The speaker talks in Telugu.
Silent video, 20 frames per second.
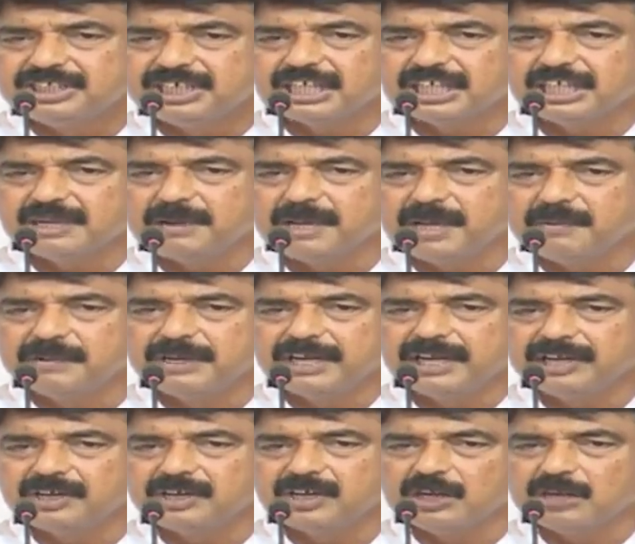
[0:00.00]
చంద్రబాబు
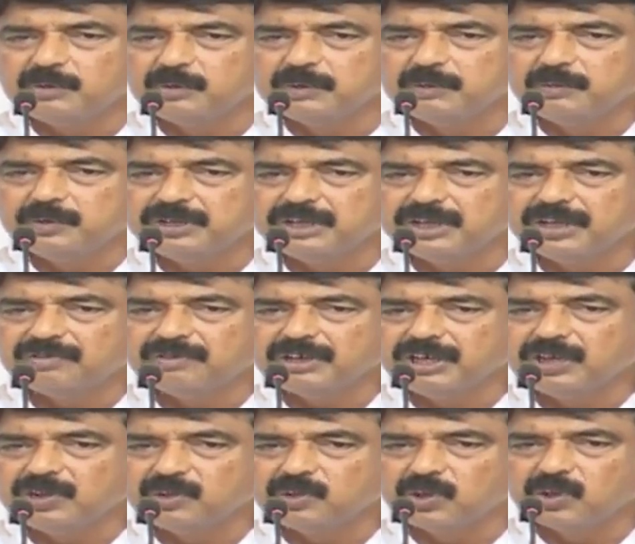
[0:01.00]
నాయుడు కడుపును
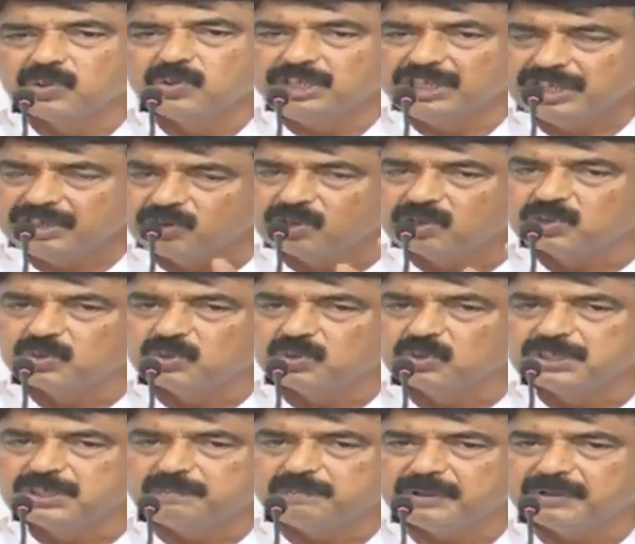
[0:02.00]
పుట్టినటువంటి కొడుకు నీ నోటితో
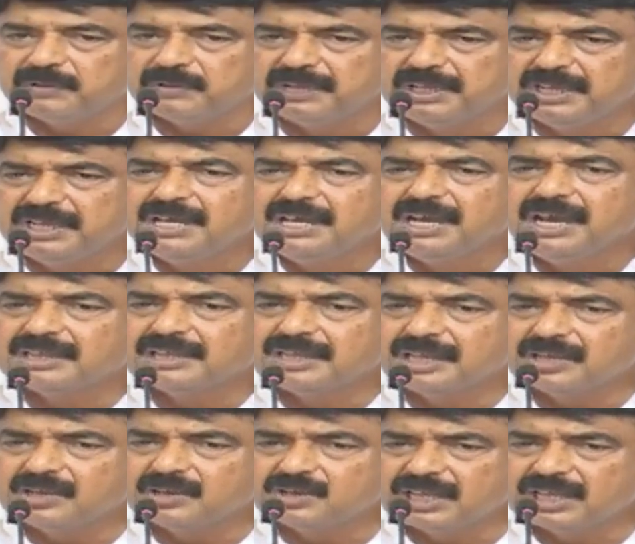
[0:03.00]
నువ్వు చెప్పావు
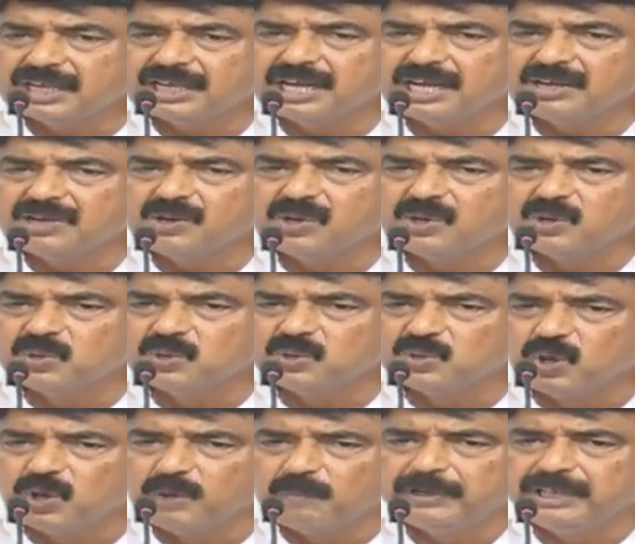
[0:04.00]
అతనకు దగాకోరు
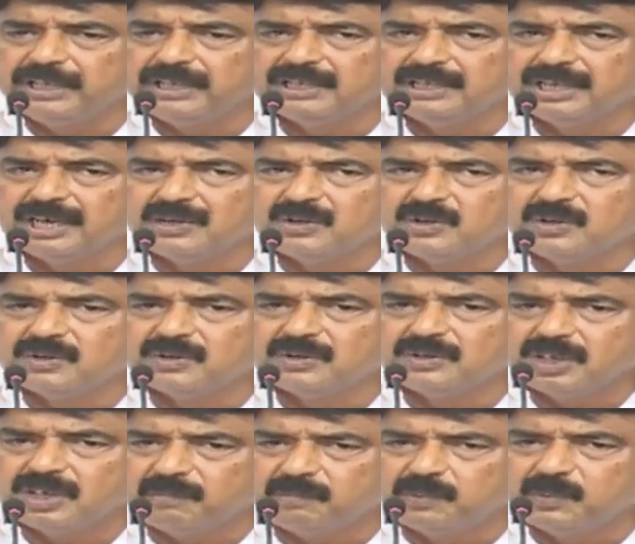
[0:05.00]
దోపిడీదారు
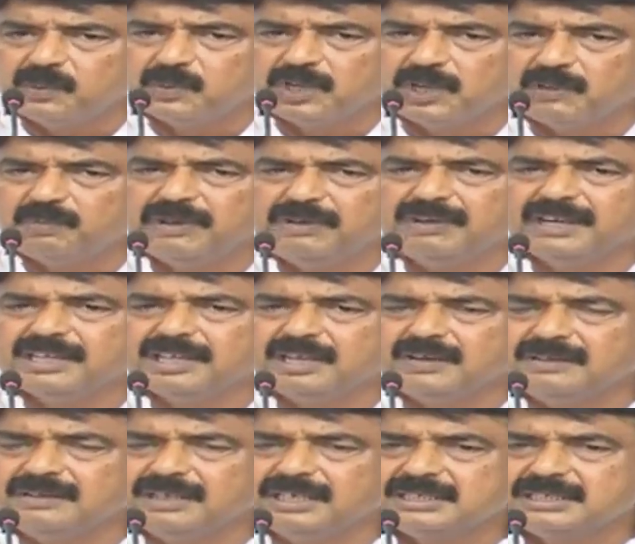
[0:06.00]
డబ్బు డబ్బు ఇవాళ
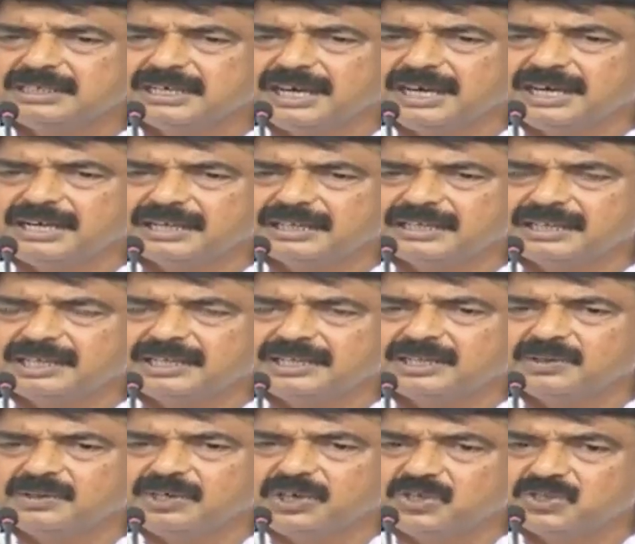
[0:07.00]
తెలుగుదేశం కార్యకర్త
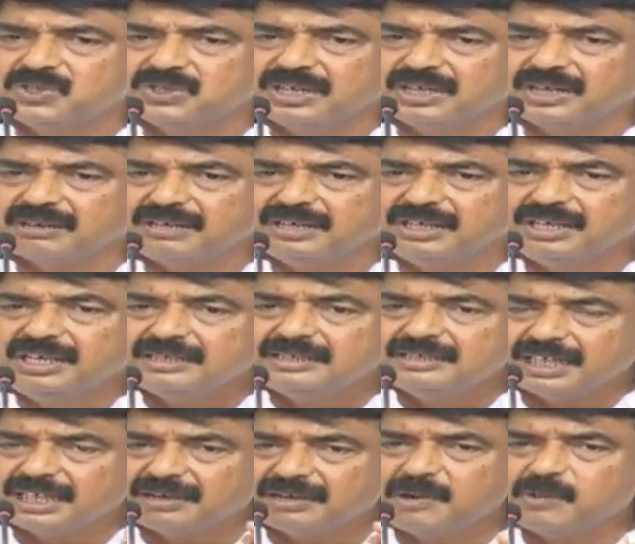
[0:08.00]
అందరూ ఏడుస్తున్నారు
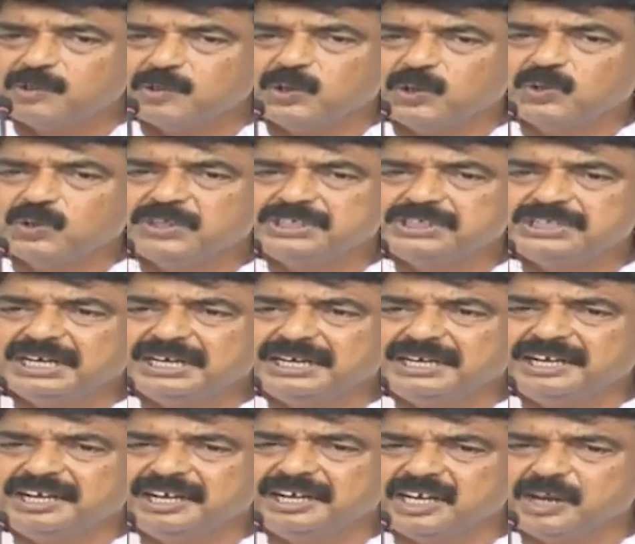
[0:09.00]
చంద్రబాబు కొడుకు
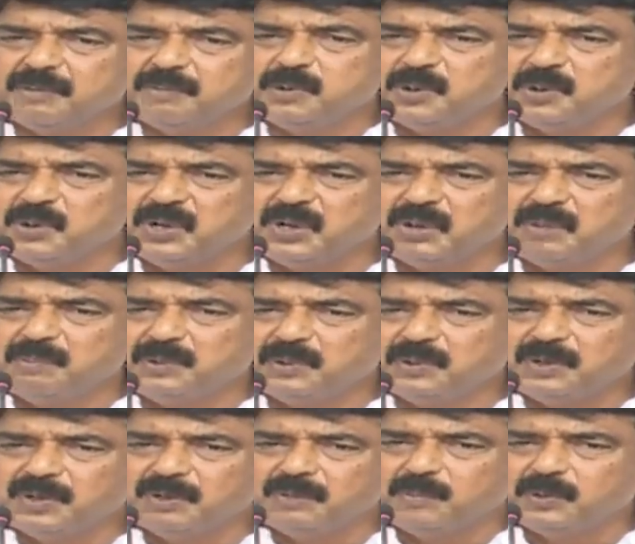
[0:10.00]
వచ్చాడండి డబ్బు డబ్బు
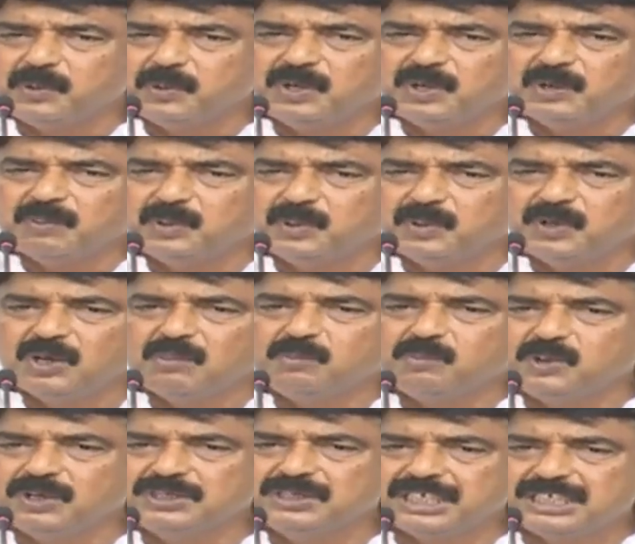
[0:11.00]
డబ్బు డబ్బు
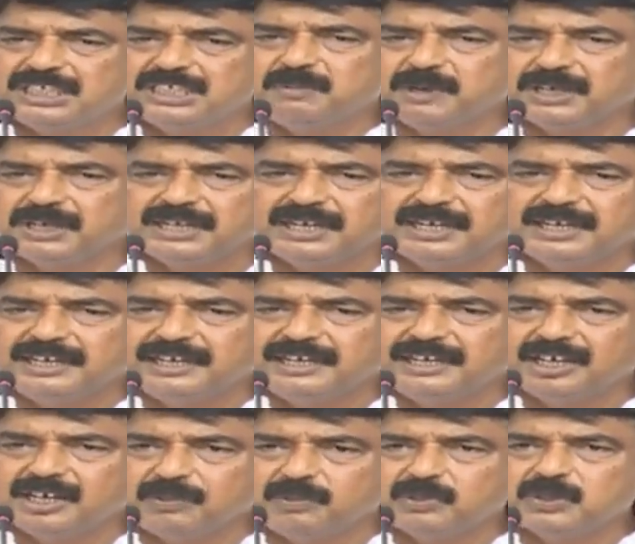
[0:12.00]
డబ్బు అని
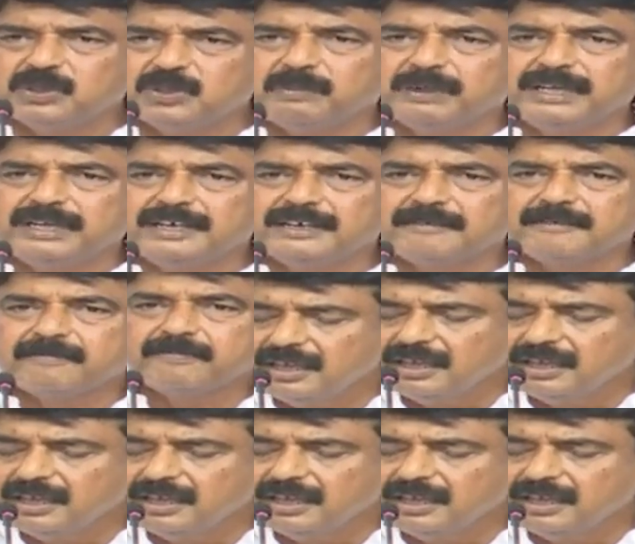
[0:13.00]
చచ్చిపోతున్నాడండి డబ్బుతో పడి